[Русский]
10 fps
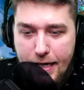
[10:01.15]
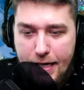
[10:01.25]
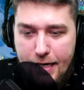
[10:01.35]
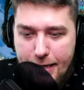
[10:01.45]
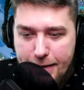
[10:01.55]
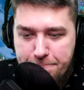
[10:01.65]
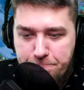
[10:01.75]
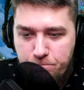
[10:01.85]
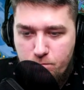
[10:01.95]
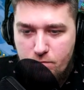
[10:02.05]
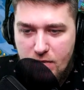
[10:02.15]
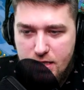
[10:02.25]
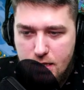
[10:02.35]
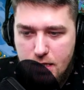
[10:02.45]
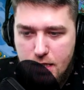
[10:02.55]
А,
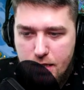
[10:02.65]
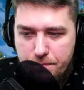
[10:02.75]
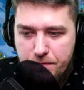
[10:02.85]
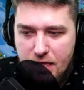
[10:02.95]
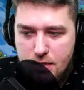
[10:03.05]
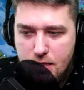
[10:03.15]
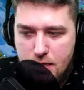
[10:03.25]
открыли, открыли,